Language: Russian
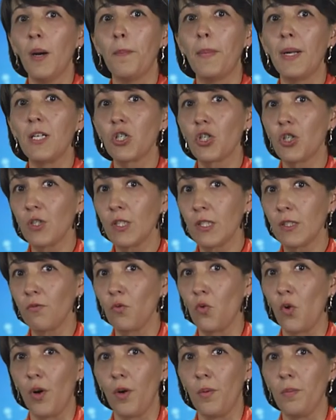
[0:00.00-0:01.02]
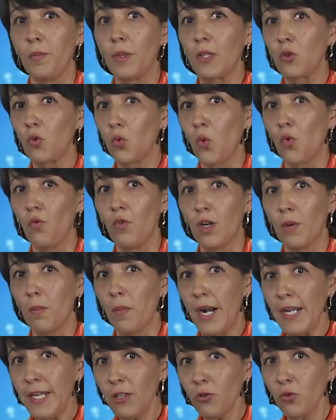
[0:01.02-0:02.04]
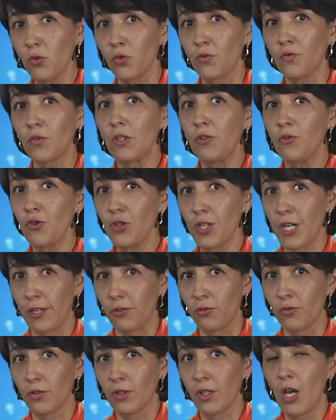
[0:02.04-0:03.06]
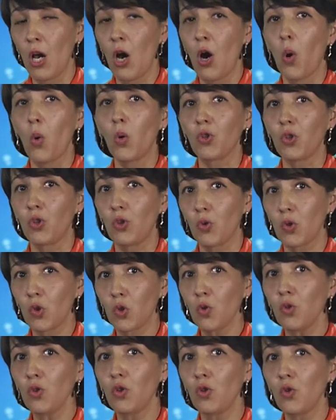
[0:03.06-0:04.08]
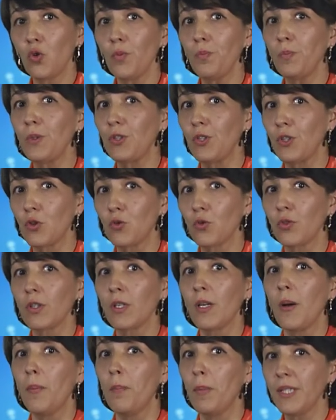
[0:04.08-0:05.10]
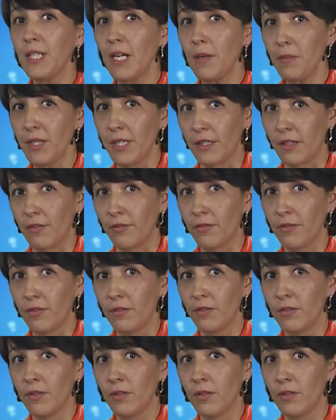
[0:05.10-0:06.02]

Большинство белковых молекул включают от 300 до 500 мономеров –